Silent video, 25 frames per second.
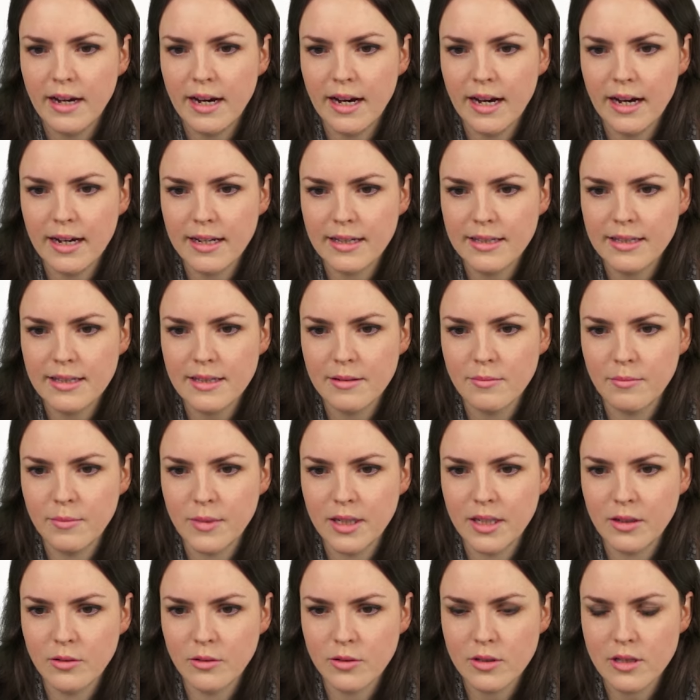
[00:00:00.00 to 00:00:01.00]
1
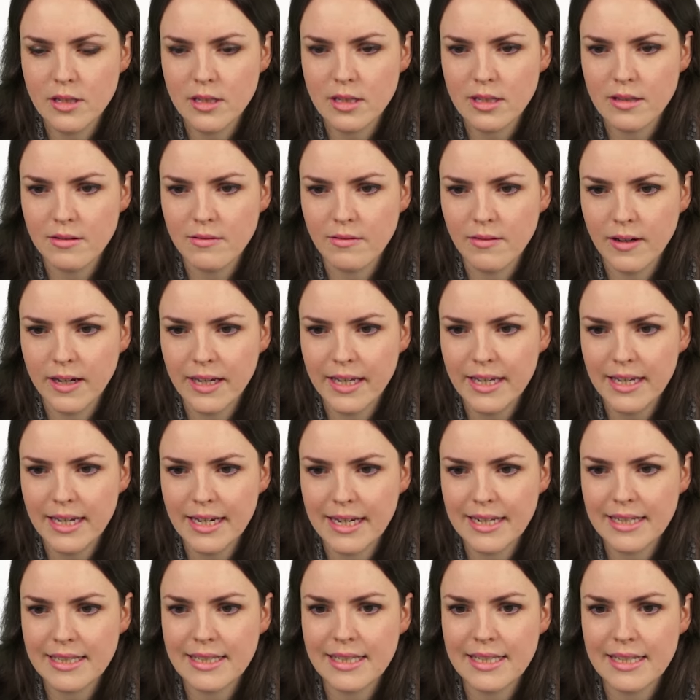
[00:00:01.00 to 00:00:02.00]
minus
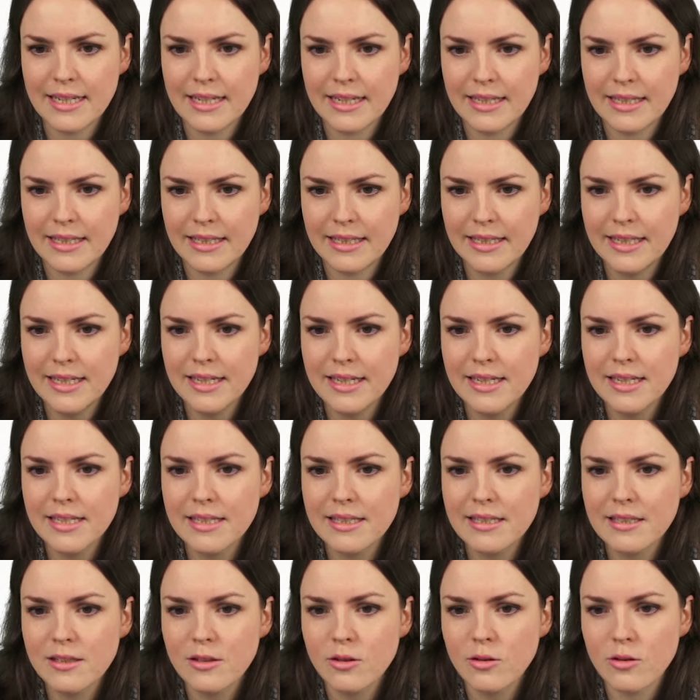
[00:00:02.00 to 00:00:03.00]
2x
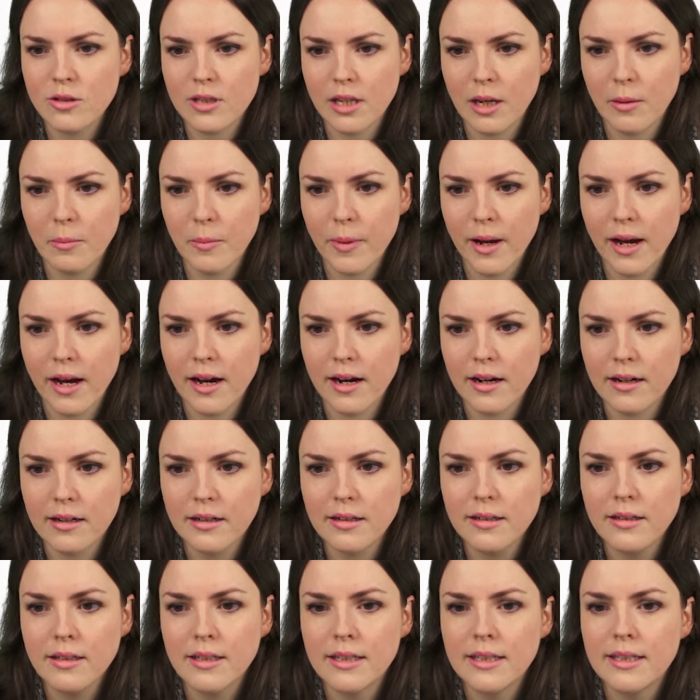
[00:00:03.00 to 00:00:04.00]
diesen
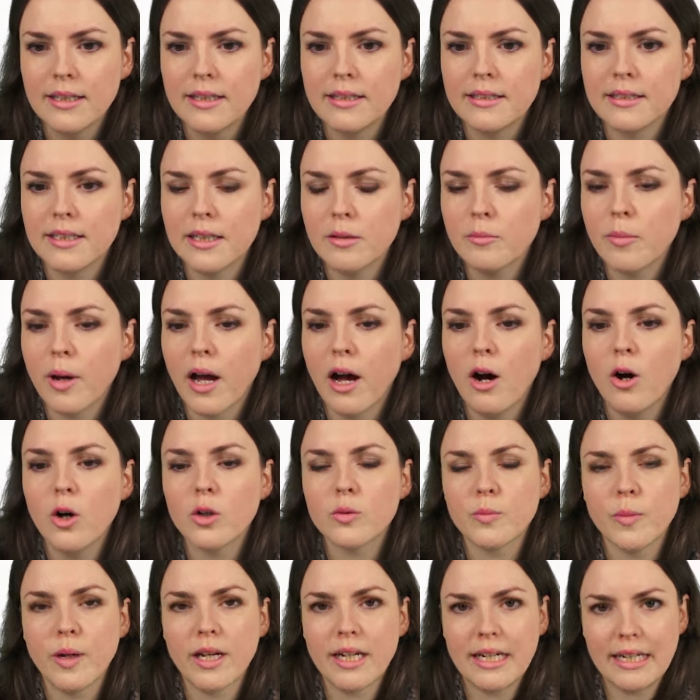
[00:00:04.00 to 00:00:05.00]
Zusammenhang, den
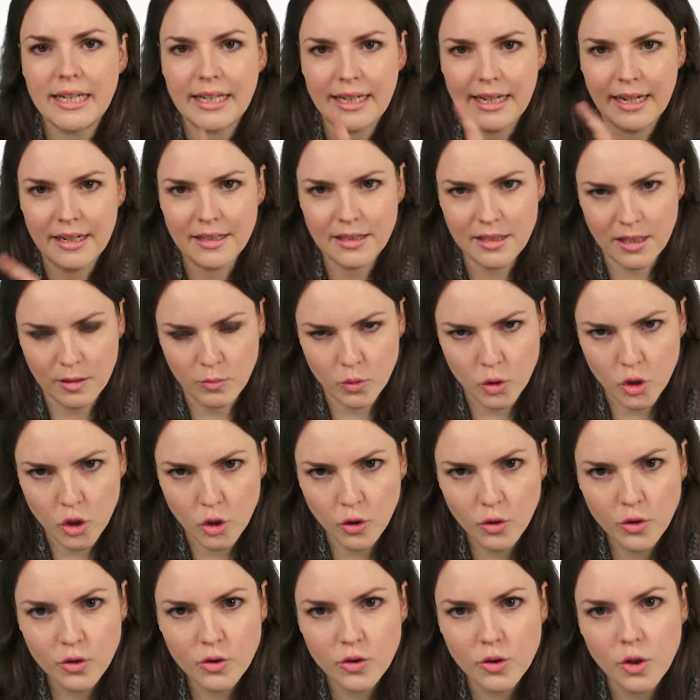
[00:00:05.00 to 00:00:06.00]
braucht man ganz am
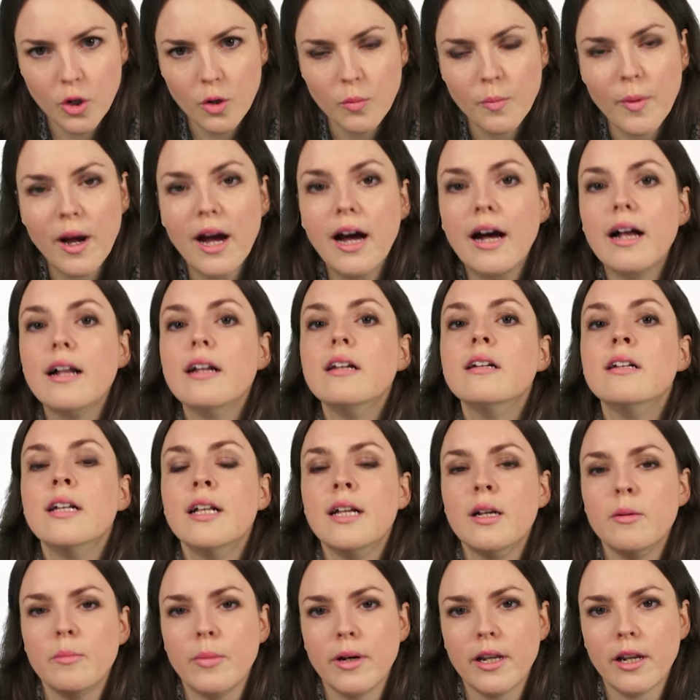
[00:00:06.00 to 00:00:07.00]
Schluss nochmal
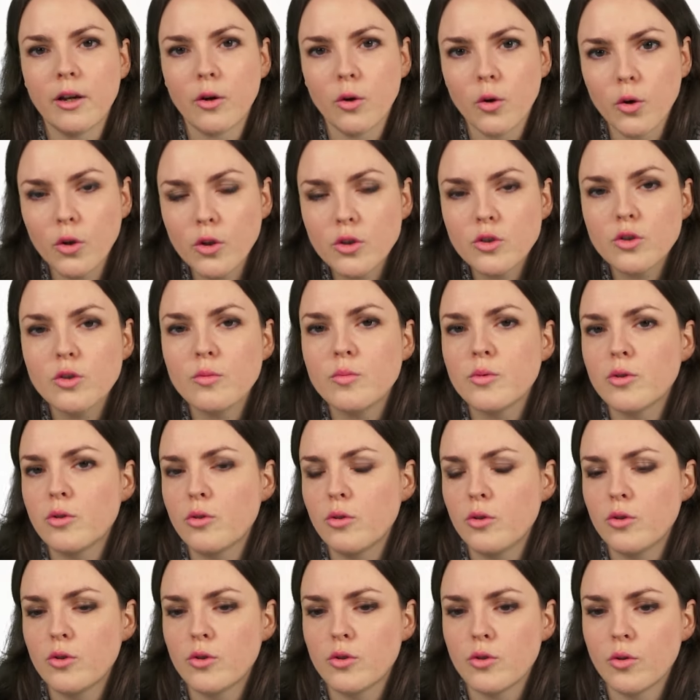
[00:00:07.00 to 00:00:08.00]
bei der
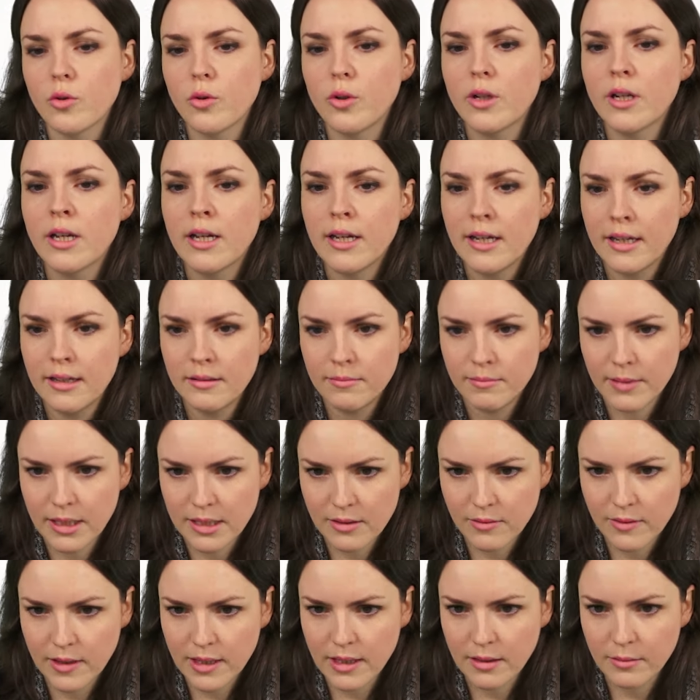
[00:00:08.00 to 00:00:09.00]
Rücksubstitution,
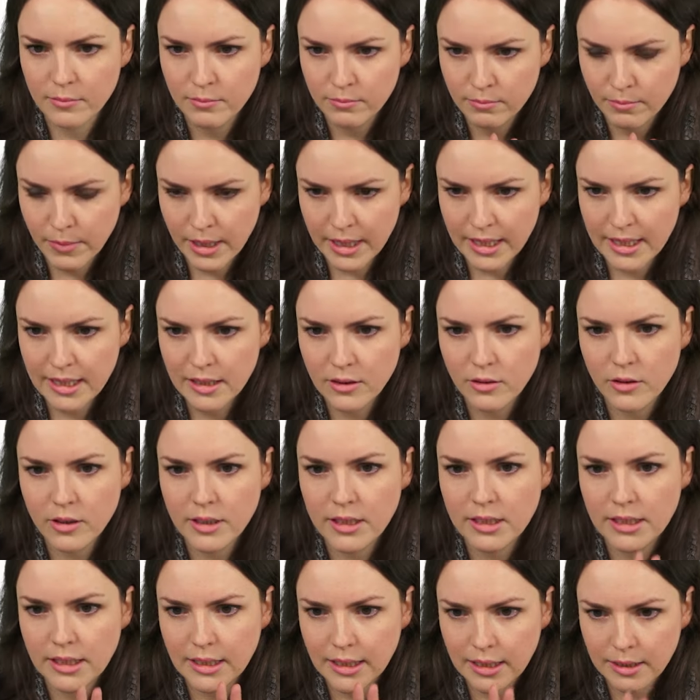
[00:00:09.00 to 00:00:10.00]
Deswegen markiert
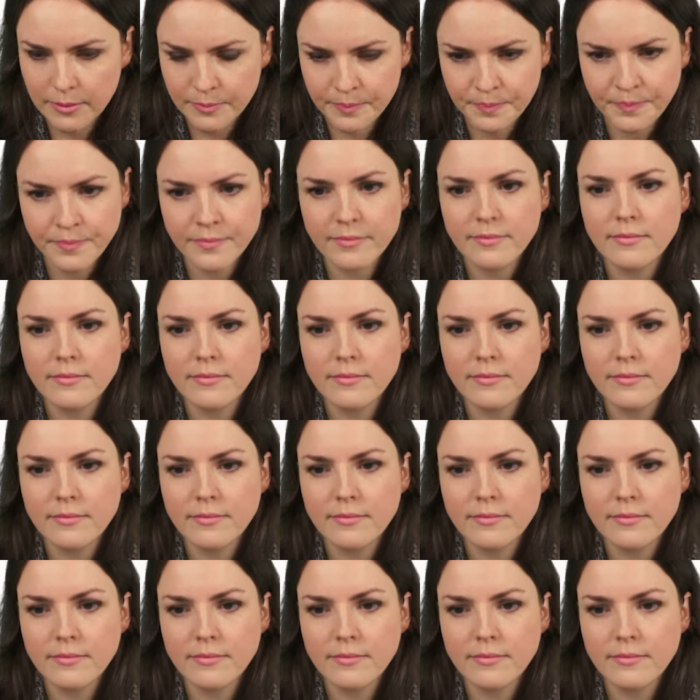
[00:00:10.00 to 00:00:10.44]
euch den.